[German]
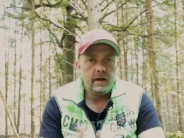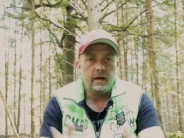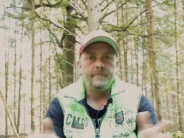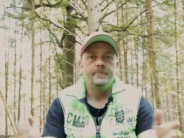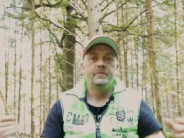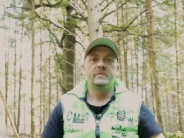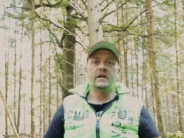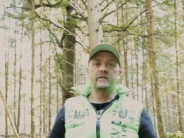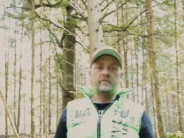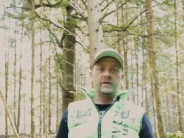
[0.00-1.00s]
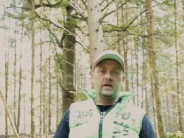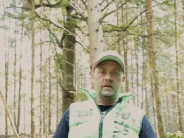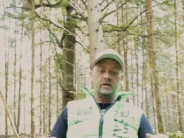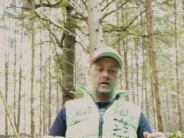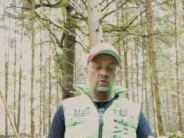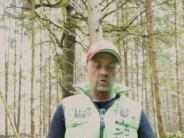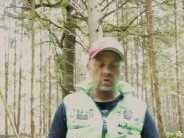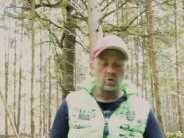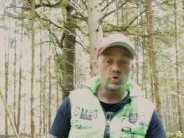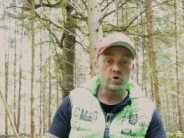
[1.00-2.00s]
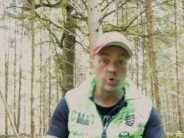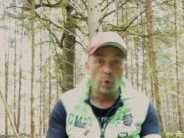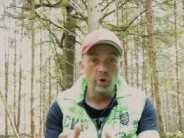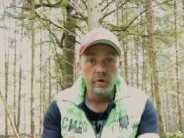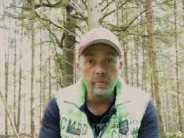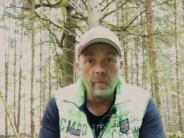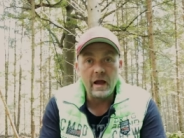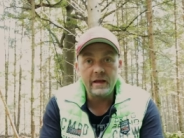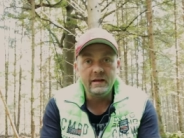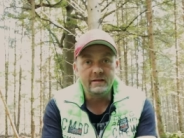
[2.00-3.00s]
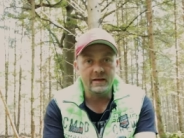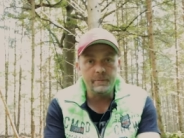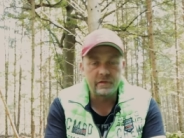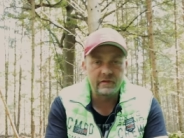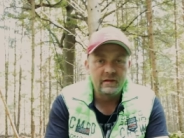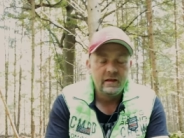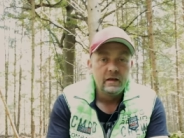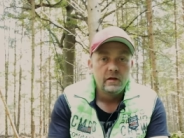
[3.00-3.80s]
Ja, das waren auch schon meine Tipps